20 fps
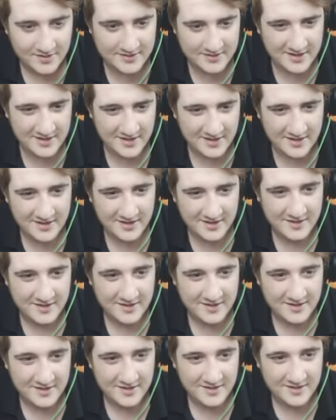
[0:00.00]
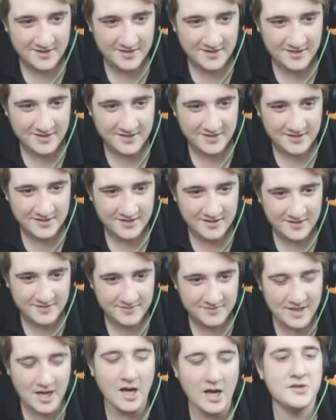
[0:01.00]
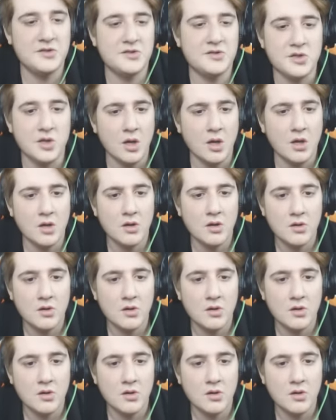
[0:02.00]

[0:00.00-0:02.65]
Hadi. Ne hadis ya?